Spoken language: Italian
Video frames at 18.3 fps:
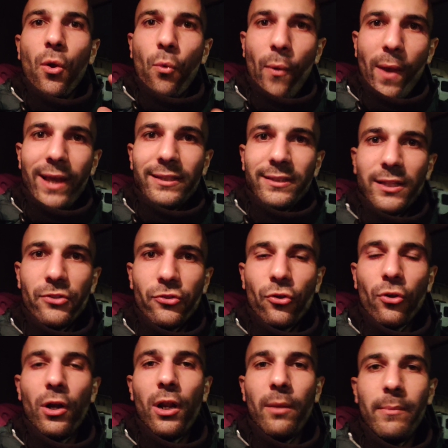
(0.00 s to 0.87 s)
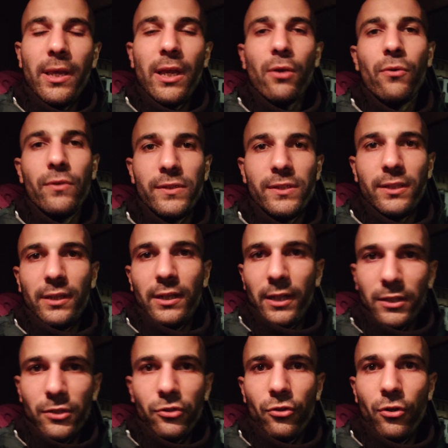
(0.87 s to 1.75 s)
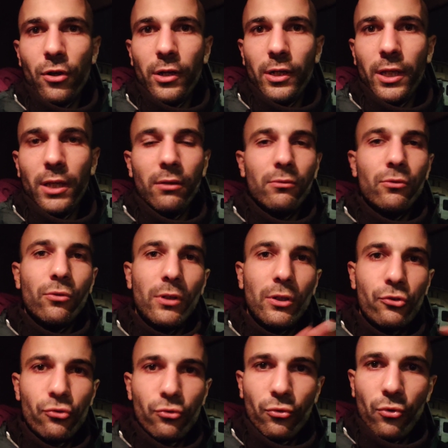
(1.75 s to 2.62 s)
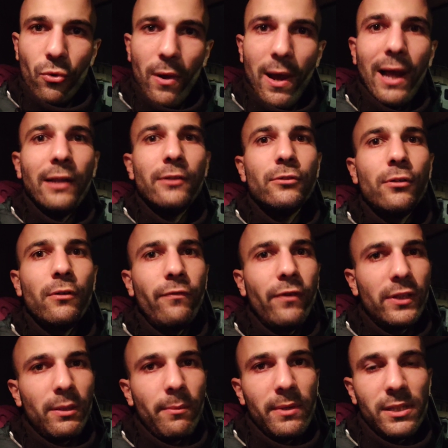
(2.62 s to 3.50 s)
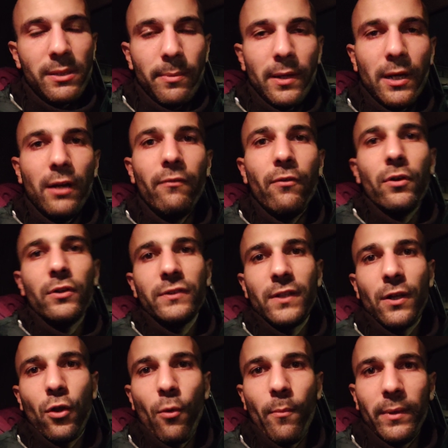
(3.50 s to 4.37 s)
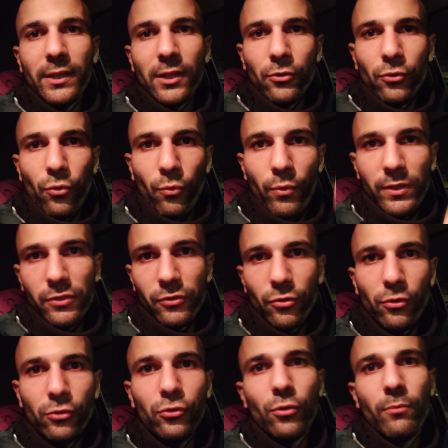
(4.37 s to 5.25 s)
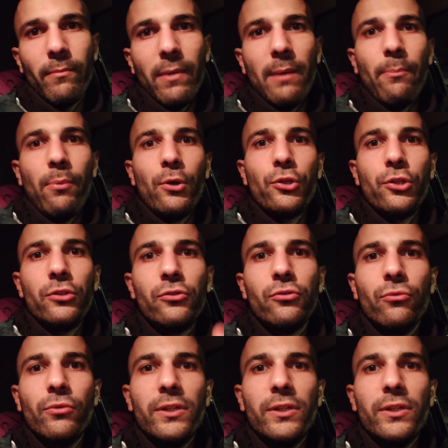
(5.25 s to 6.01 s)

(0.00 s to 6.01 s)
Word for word: Queste sono le mie considerazioni, non aggiungo altro, fatemi sapere le vostre commentando qui sotto, un bel pollice in su,